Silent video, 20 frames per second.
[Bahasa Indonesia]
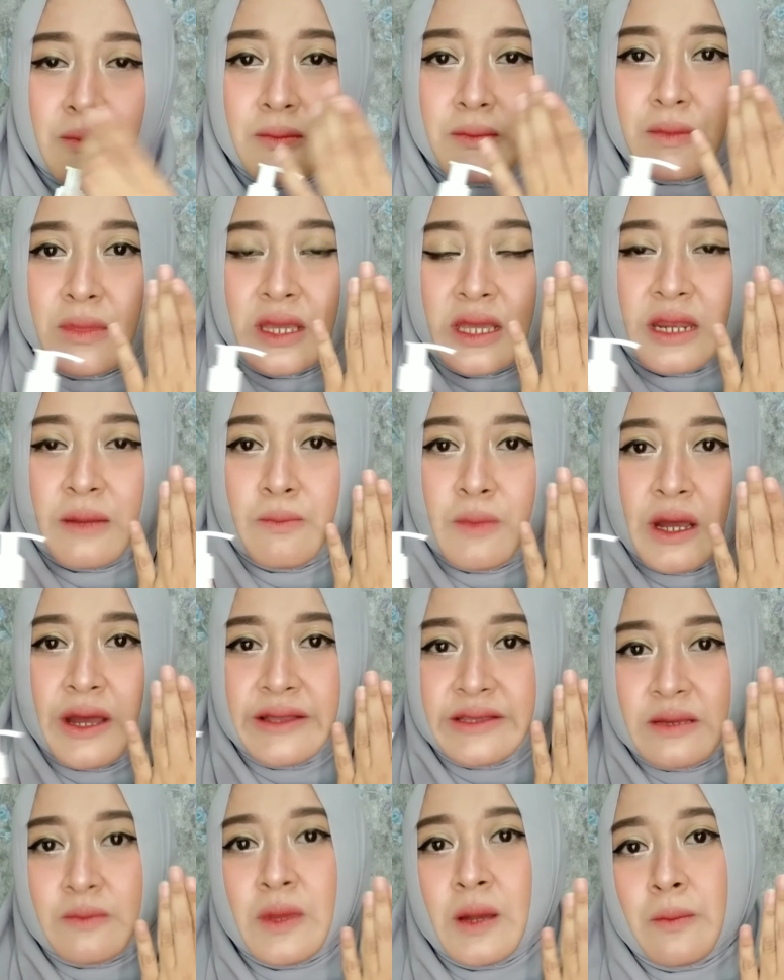mirip
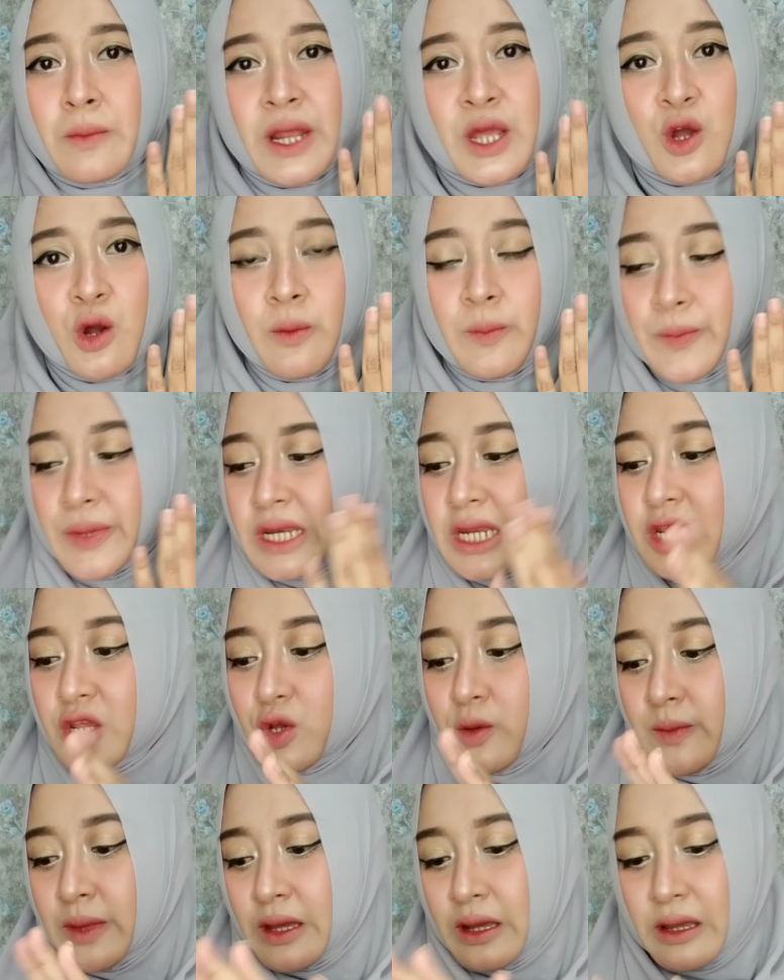banget sama Black
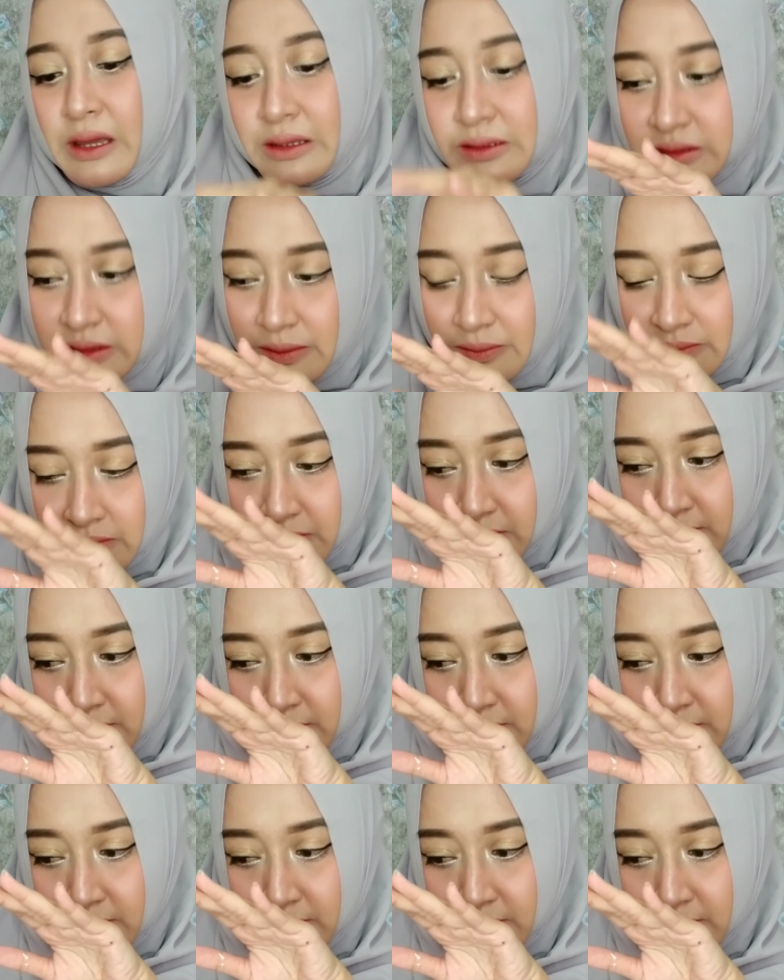Opinium ya guys.